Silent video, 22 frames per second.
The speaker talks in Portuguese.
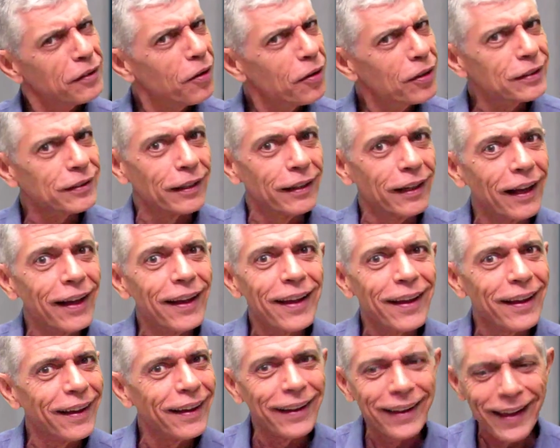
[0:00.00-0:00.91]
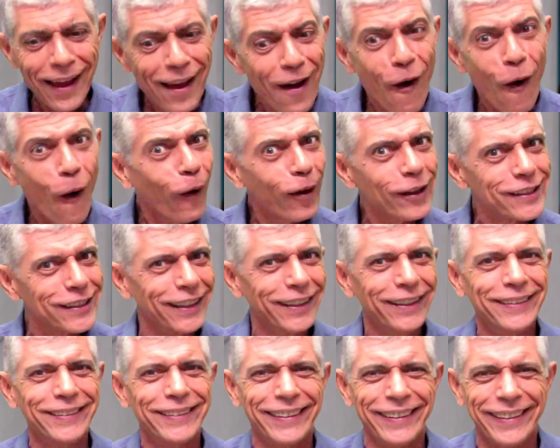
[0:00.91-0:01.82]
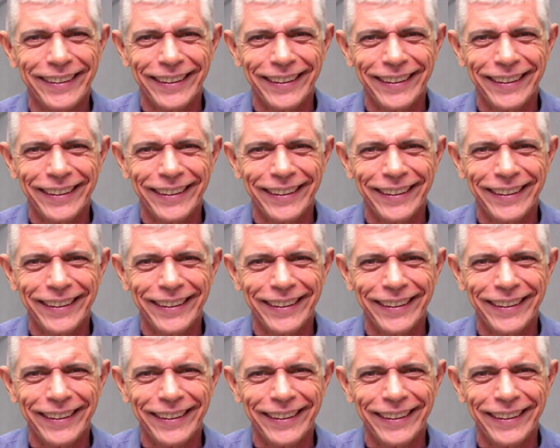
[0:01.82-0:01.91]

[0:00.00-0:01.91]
nossa, é, é rosa,